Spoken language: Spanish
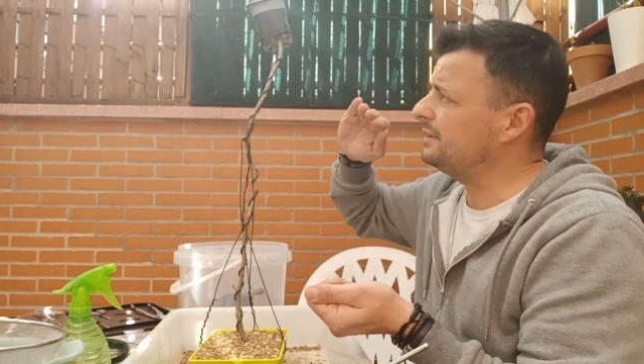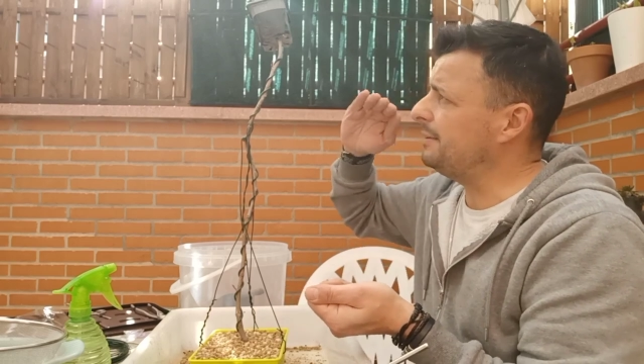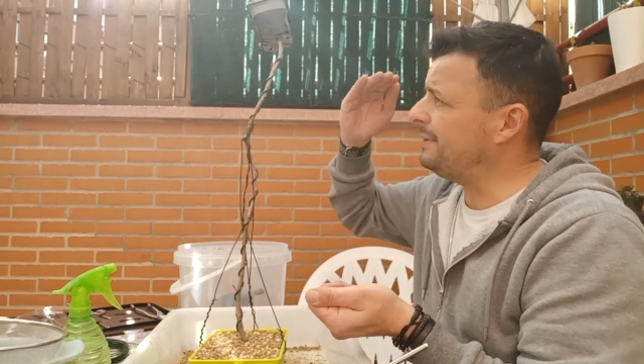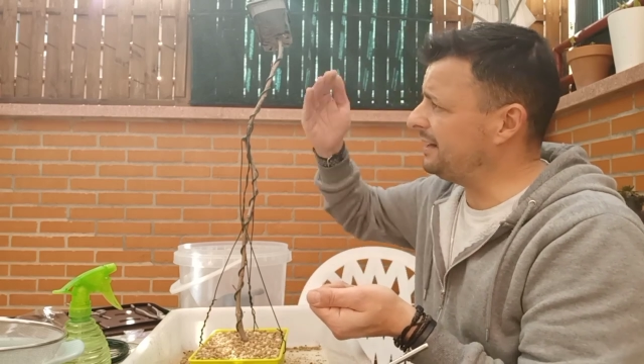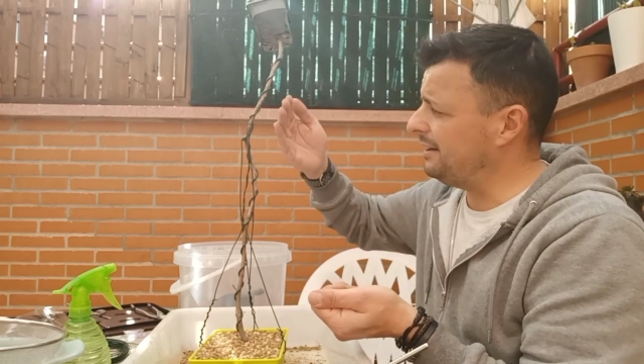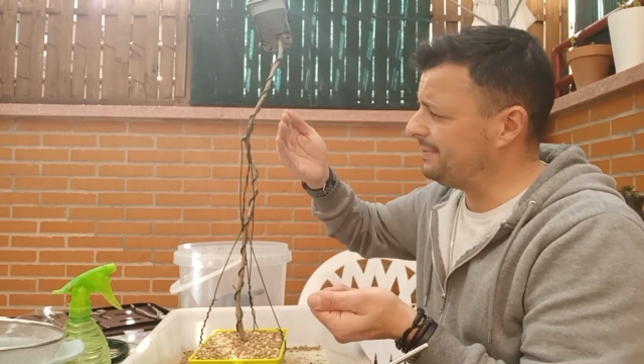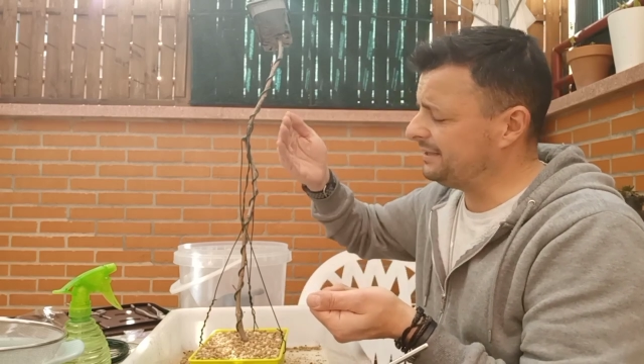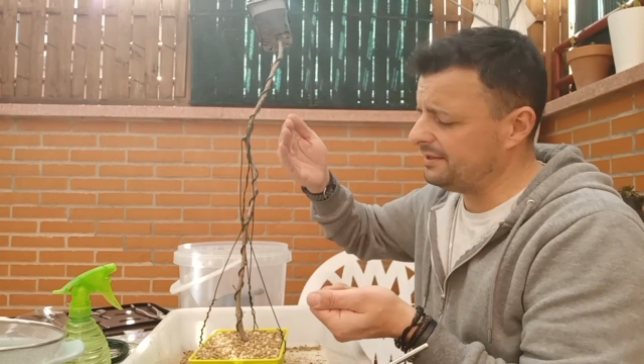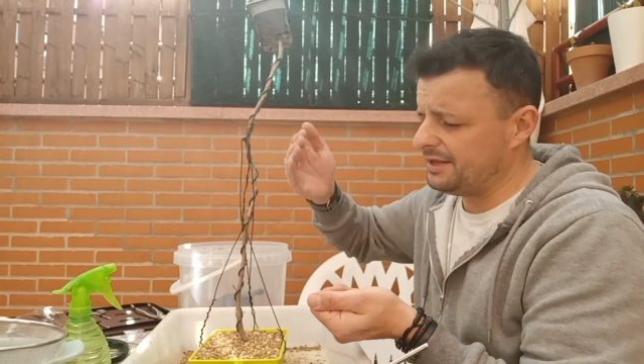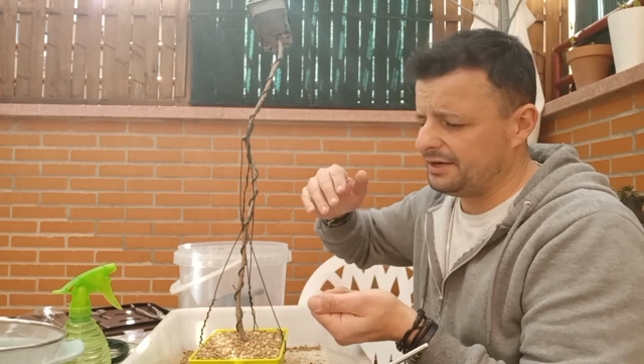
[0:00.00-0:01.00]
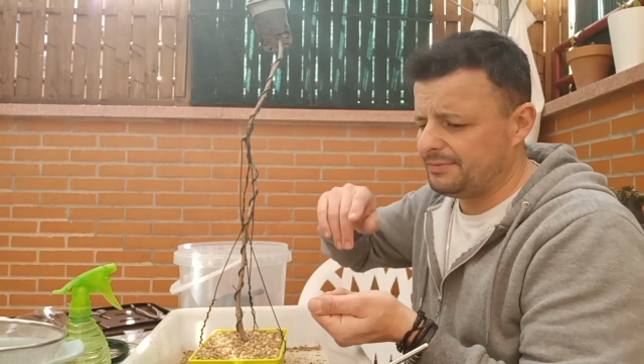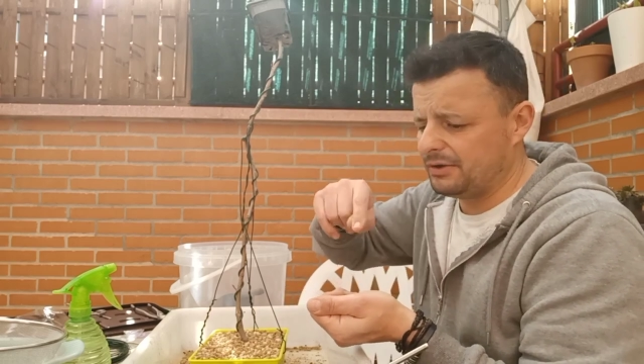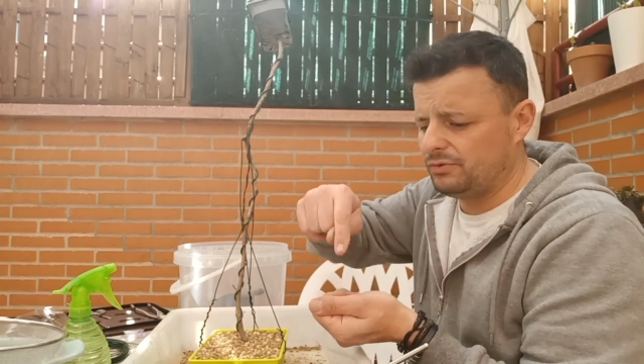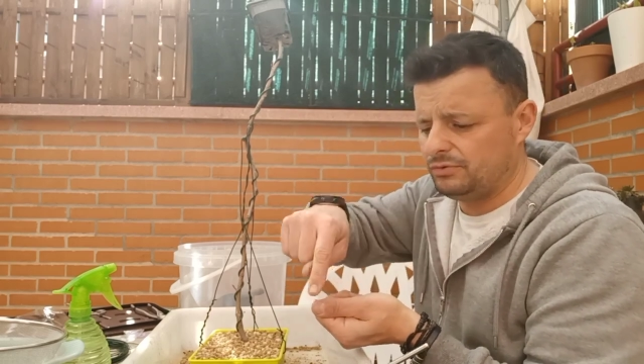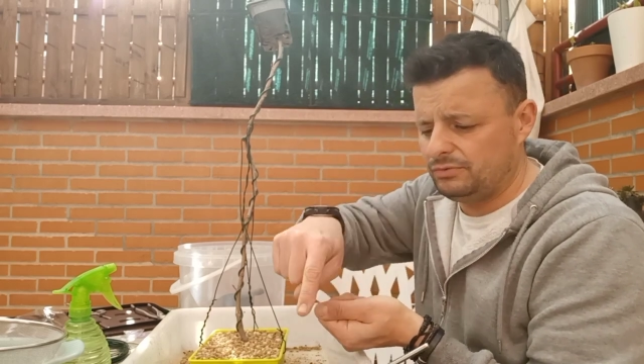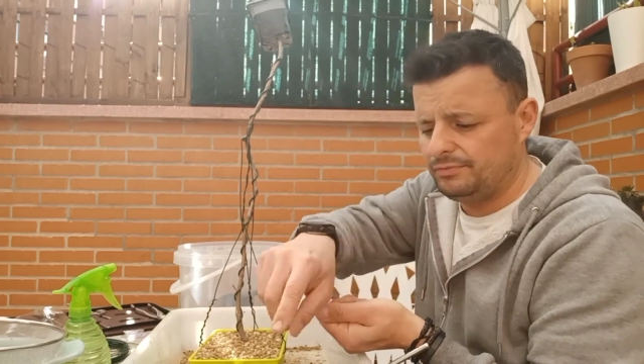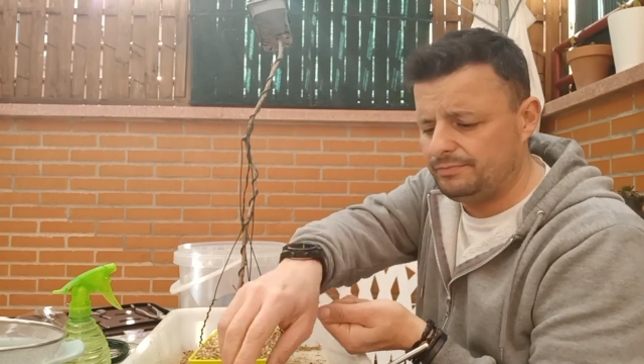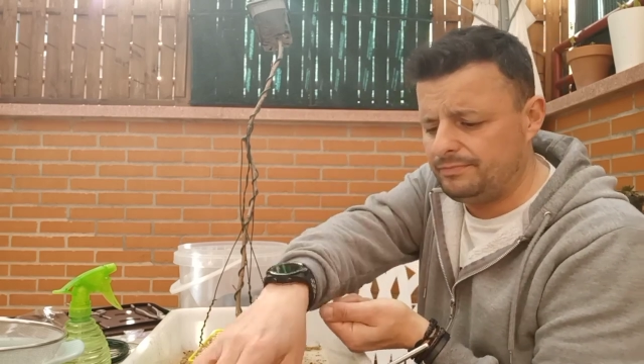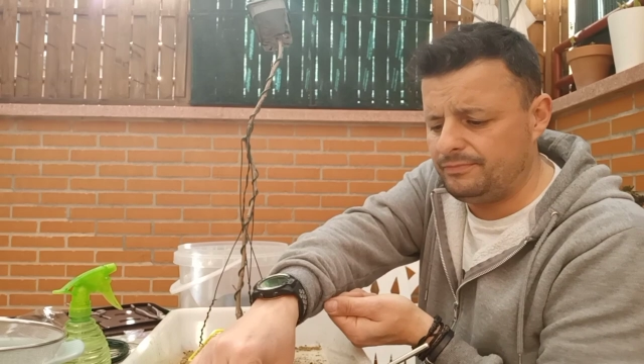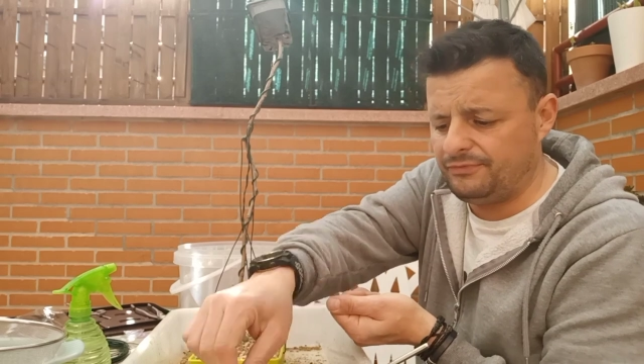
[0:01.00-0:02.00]
tapar la parte de arriba con
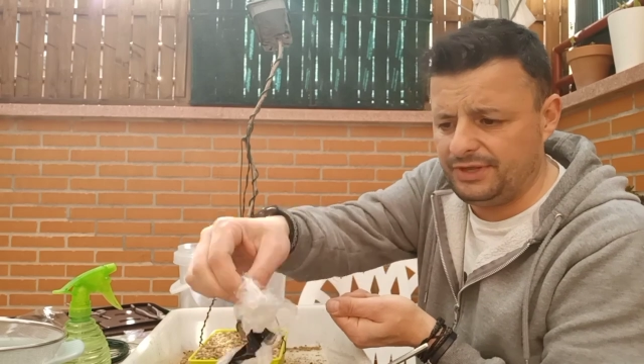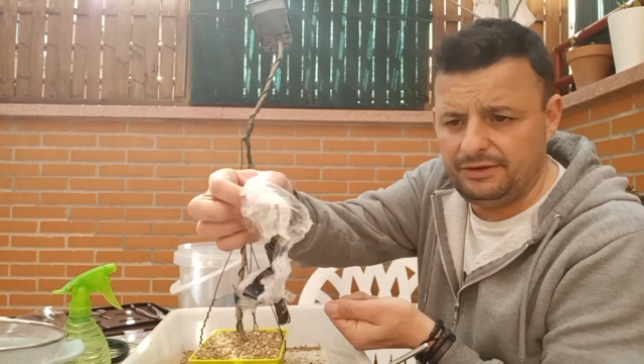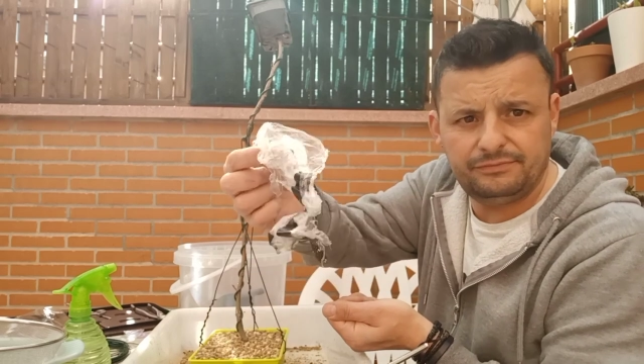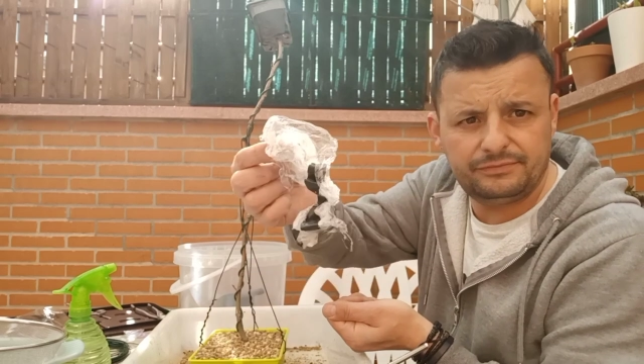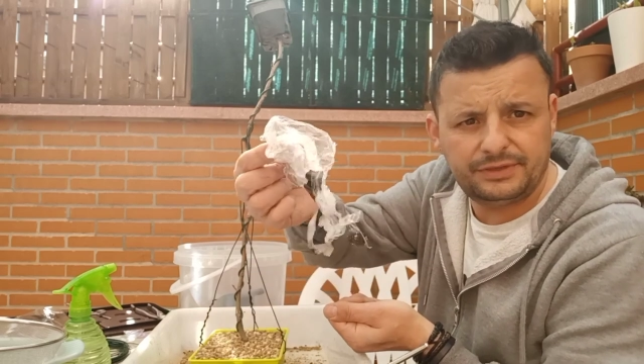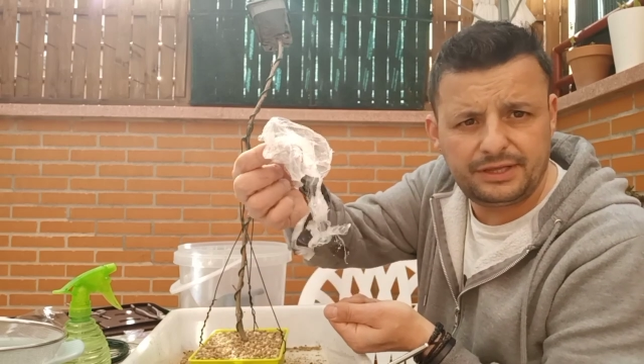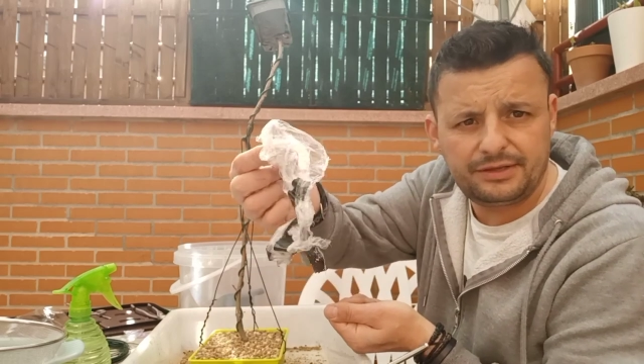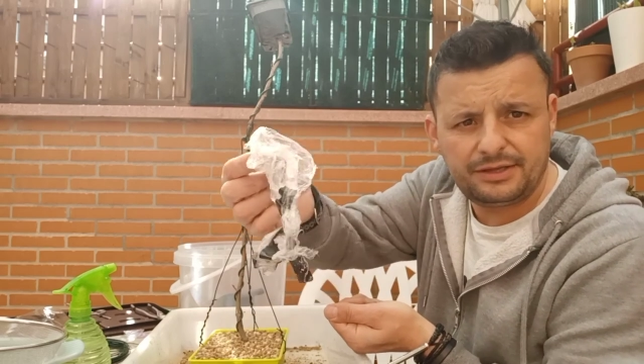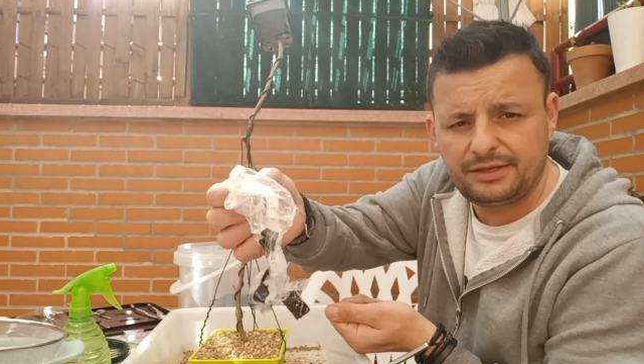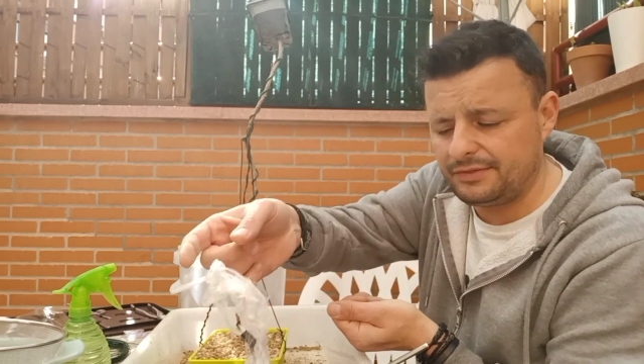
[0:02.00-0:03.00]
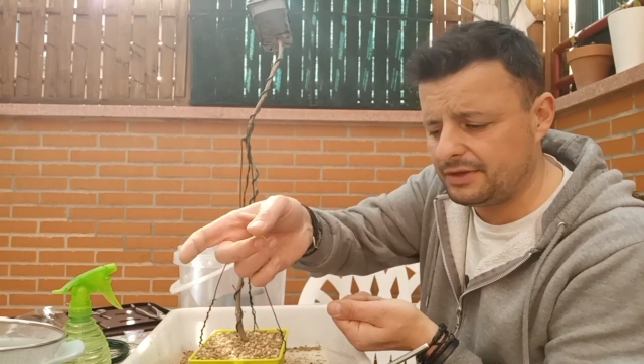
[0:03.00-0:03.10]
un film de,